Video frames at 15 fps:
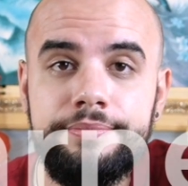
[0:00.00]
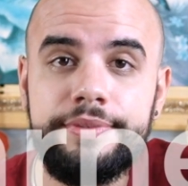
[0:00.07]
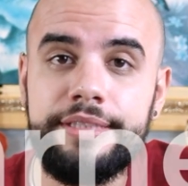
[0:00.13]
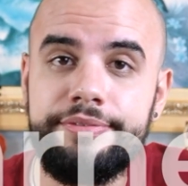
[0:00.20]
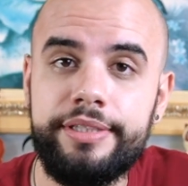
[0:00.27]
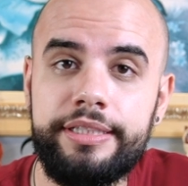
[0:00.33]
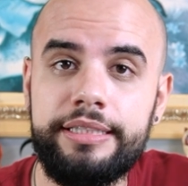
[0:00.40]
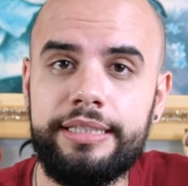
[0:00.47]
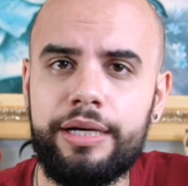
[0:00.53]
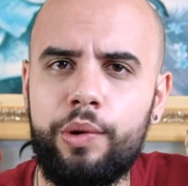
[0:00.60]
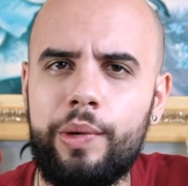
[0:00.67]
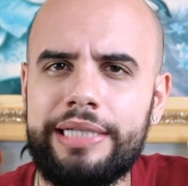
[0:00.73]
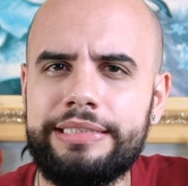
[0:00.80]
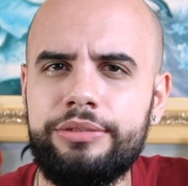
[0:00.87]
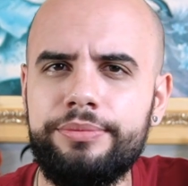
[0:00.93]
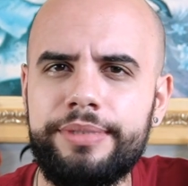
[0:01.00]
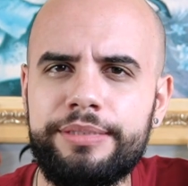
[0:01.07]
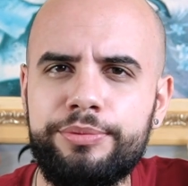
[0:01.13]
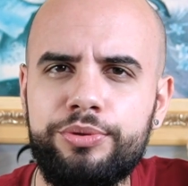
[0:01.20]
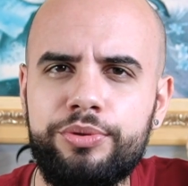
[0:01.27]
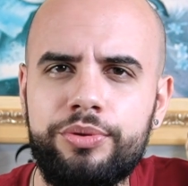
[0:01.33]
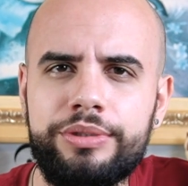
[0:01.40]
Você vê que está quase no
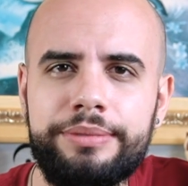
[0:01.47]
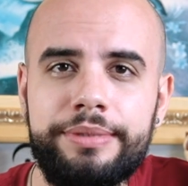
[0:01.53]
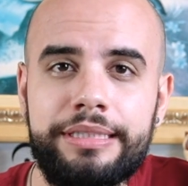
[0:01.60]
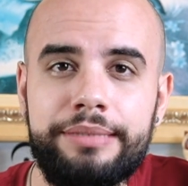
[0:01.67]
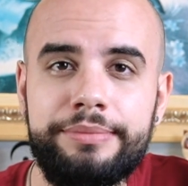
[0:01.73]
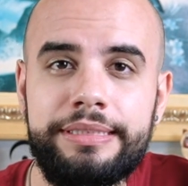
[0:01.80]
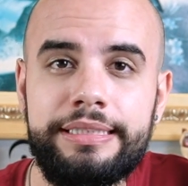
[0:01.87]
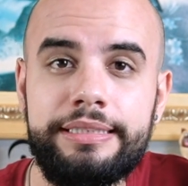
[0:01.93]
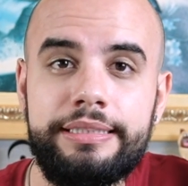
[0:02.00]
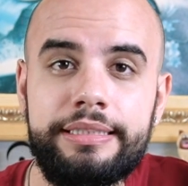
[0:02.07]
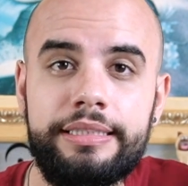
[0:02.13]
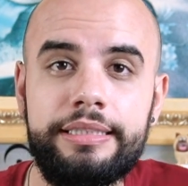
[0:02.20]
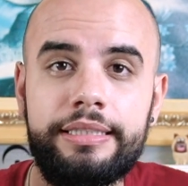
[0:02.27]
mesmo tom da minha camiseta aqui,